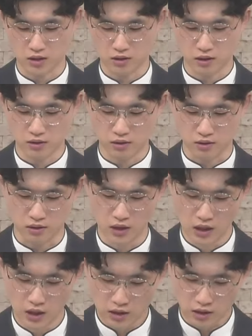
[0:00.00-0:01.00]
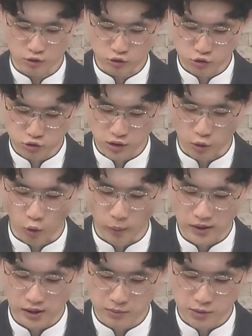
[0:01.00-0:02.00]
그래서 결국 주전
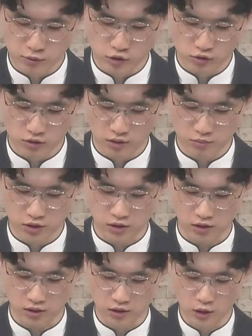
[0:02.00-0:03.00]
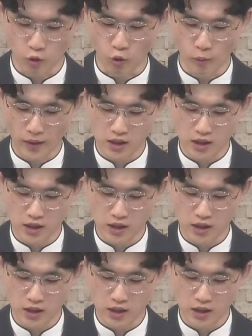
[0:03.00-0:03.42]
536년부터 5